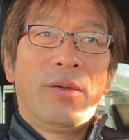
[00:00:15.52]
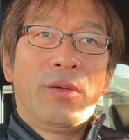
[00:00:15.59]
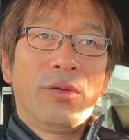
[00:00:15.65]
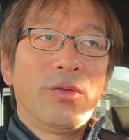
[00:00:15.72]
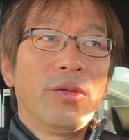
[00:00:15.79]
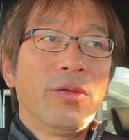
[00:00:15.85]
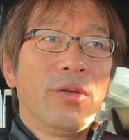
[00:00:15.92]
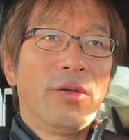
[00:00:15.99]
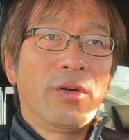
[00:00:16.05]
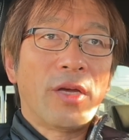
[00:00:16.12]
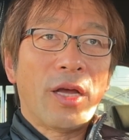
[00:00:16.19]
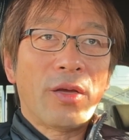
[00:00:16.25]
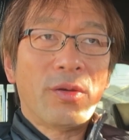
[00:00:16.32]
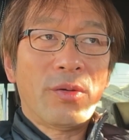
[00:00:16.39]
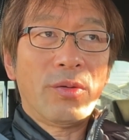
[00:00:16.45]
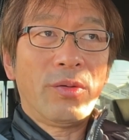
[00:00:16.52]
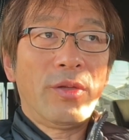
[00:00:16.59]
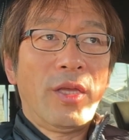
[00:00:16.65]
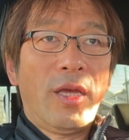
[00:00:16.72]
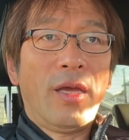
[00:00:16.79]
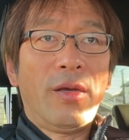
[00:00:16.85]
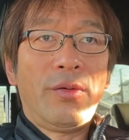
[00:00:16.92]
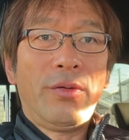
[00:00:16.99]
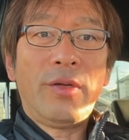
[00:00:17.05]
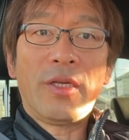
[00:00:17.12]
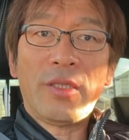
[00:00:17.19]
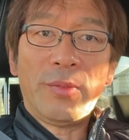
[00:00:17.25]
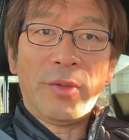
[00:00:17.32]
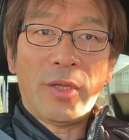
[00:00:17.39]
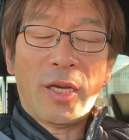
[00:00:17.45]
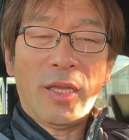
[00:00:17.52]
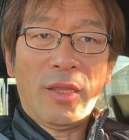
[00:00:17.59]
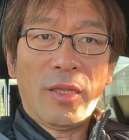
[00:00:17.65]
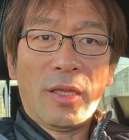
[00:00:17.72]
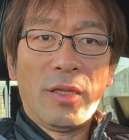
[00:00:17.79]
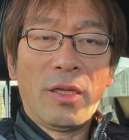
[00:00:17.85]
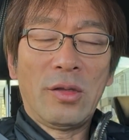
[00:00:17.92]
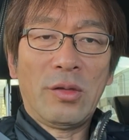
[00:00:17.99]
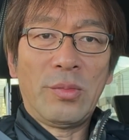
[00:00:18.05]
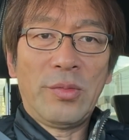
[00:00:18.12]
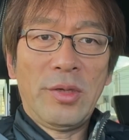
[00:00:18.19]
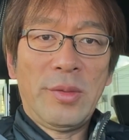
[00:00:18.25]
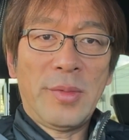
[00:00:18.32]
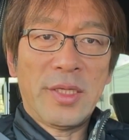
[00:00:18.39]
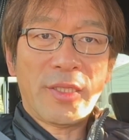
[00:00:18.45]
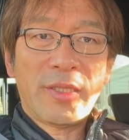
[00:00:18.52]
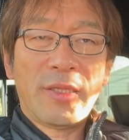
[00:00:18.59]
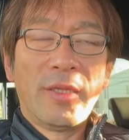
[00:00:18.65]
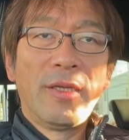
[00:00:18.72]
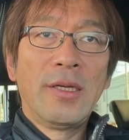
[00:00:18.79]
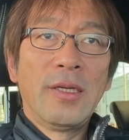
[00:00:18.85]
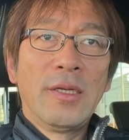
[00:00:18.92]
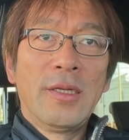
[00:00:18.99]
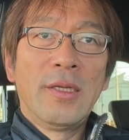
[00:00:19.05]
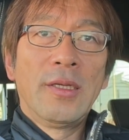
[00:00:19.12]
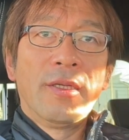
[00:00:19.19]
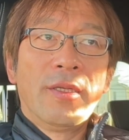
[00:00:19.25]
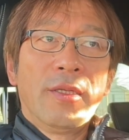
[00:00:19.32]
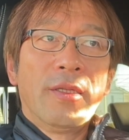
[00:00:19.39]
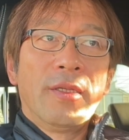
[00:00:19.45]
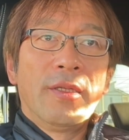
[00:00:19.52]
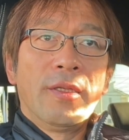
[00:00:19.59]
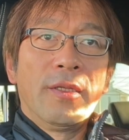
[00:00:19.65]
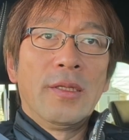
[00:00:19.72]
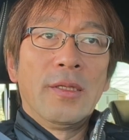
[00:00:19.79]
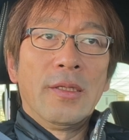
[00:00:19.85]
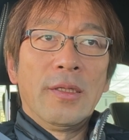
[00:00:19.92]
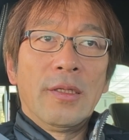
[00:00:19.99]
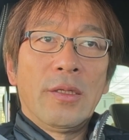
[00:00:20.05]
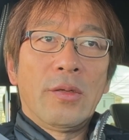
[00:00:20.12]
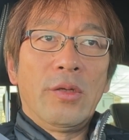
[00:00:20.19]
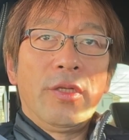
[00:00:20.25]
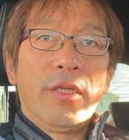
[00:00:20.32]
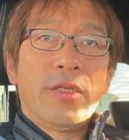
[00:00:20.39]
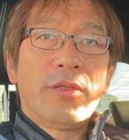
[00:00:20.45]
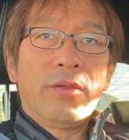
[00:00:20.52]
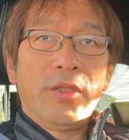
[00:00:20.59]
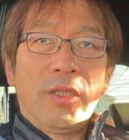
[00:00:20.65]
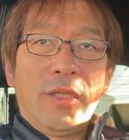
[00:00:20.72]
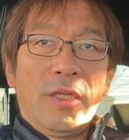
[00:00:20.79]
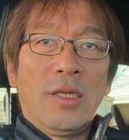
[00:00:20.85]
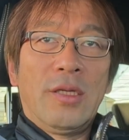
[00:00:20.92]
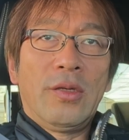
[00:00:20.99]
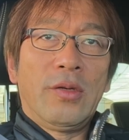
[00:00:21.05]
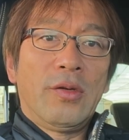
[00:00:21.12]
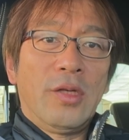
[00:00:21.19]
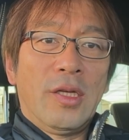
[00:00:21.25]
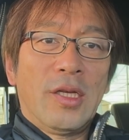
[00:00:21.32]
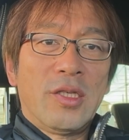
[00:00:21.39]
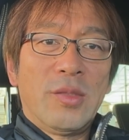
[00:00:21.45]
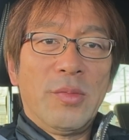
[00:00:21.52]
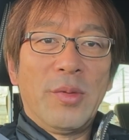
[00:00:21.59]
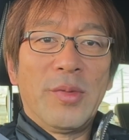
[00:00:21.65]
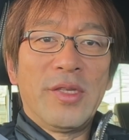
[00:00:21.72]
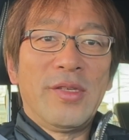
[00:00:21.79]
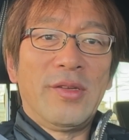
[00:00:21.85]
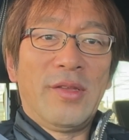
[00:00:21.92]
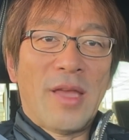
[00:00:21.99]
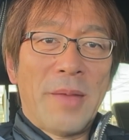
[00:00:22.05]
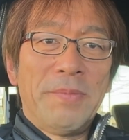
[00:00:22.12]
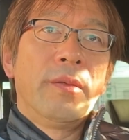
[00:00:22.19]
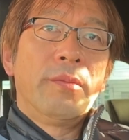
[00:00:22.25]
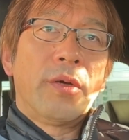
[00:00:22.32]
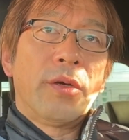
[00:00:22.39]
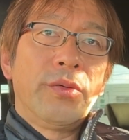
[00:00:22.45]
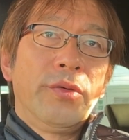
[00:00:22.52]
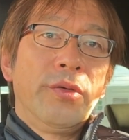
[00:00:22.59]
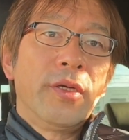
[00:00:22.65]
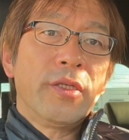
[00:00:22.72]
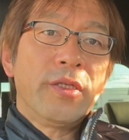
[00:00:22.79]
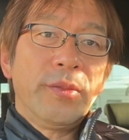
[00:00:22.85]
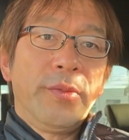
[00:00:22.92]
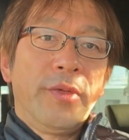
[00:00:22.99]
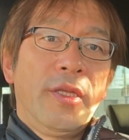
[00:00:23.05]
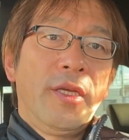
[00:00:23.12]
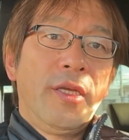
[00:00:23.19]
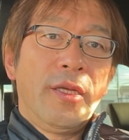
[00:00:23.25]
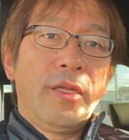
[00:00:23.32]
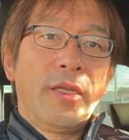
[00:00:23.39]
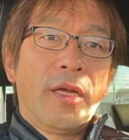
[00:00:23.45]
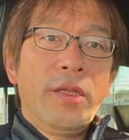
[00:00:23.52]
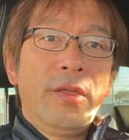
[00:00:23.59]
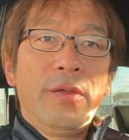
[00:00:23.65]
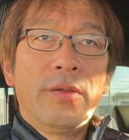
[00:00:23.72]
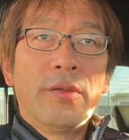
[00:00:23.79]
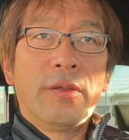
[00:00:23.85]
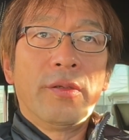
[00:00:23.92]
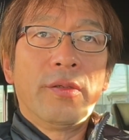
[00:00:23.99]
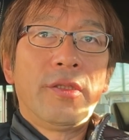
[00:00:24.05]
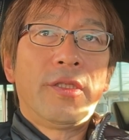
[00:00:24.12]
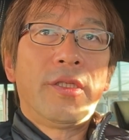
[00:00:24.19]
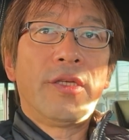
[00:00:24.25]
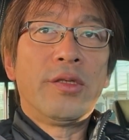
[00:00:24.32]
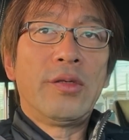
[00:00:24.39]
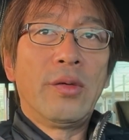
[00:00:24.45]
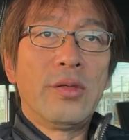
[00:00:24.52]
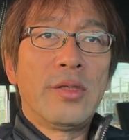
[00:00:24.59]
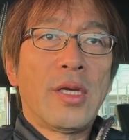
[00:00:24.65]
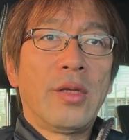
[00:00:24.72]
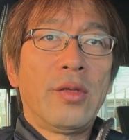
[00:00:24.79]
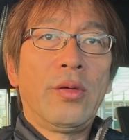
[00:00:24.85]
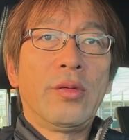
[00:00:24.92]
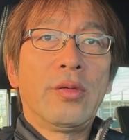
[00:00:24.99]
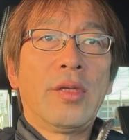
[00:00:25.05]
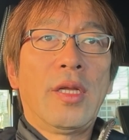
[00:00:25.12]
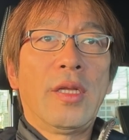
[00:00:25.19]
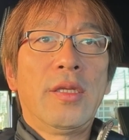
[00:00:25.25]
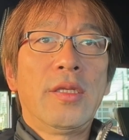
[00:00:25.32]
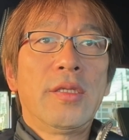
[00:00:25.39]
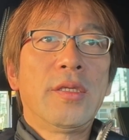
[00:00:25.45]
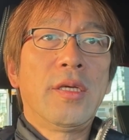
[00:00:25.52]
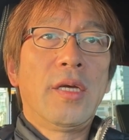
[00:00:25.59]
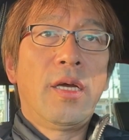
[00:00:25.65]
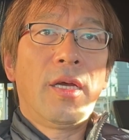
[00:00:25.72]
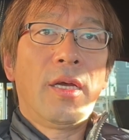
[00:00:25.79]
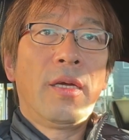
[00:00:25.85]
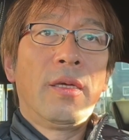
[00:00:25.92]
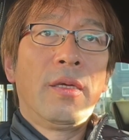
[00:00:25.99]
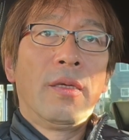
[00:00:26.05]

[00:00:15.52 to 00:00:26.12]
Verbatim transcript: ほとんどの学校で冬休みに入ったんだと思います。これで少しゆっくり休めますよね。まあ、冬休みに何をして過ごすかということなんですが、